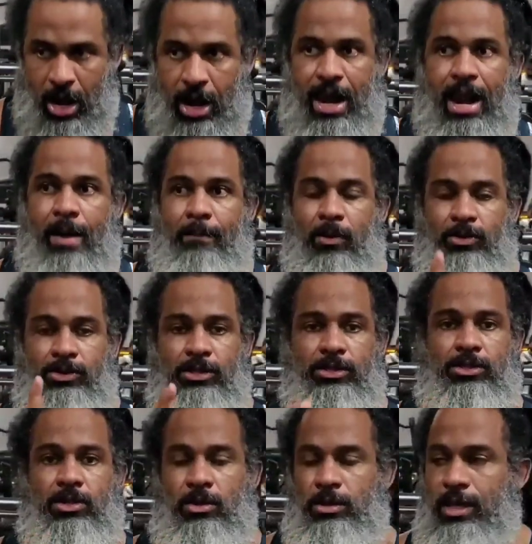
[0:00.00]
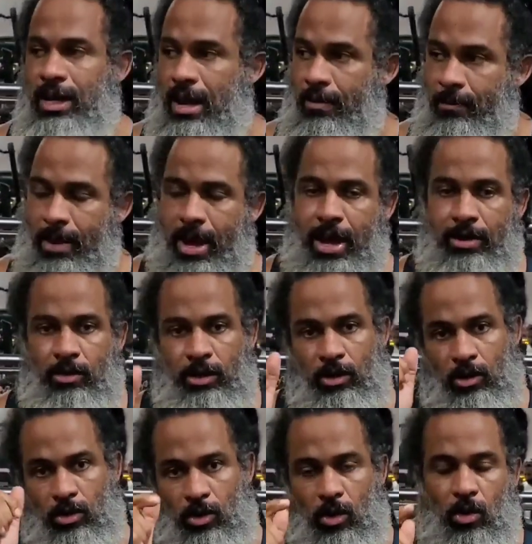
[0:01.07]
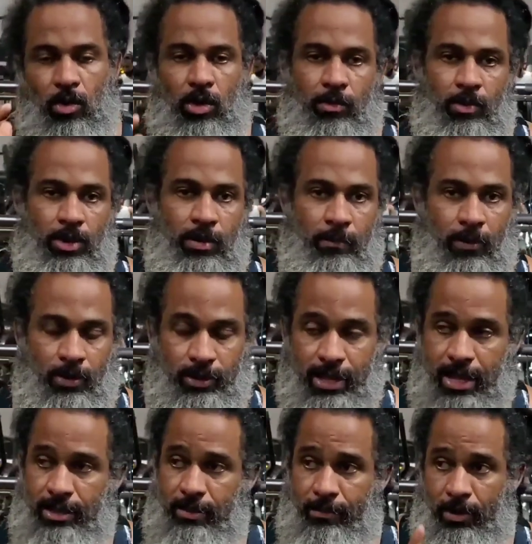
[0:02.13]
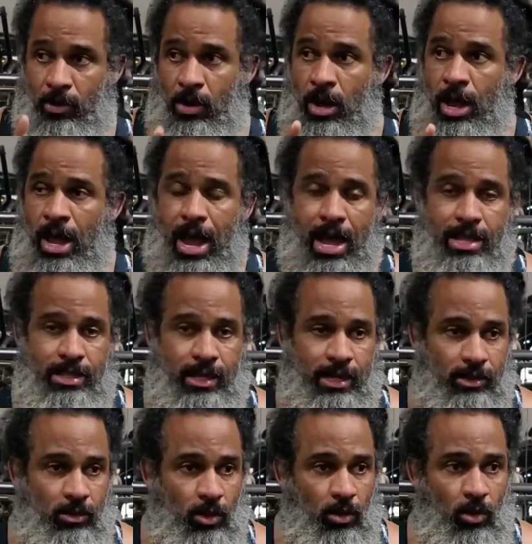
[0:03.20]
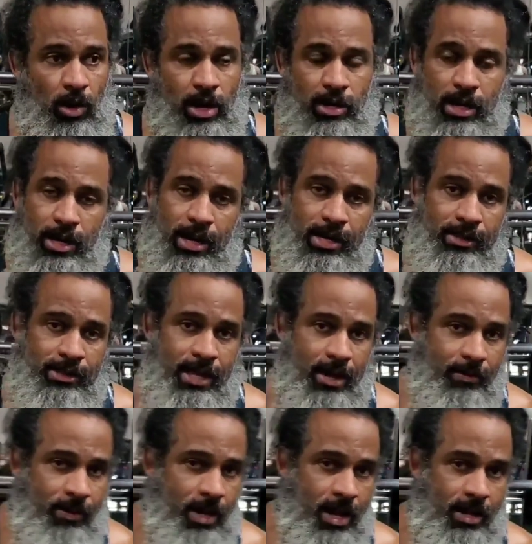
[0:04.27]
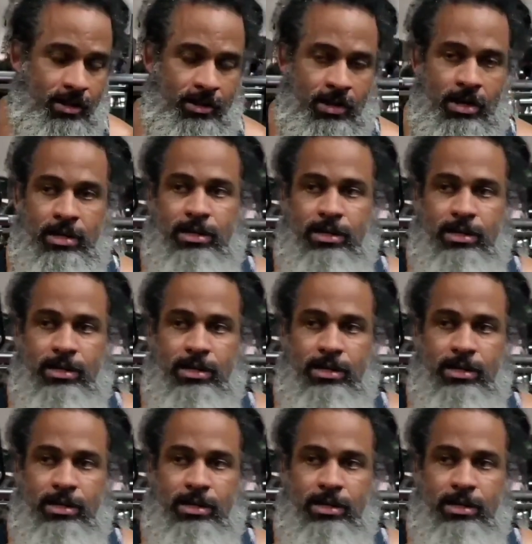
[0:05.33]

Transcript: La posición de las manos y los codos es muy importante, pero ante que todo hay que calentar bien.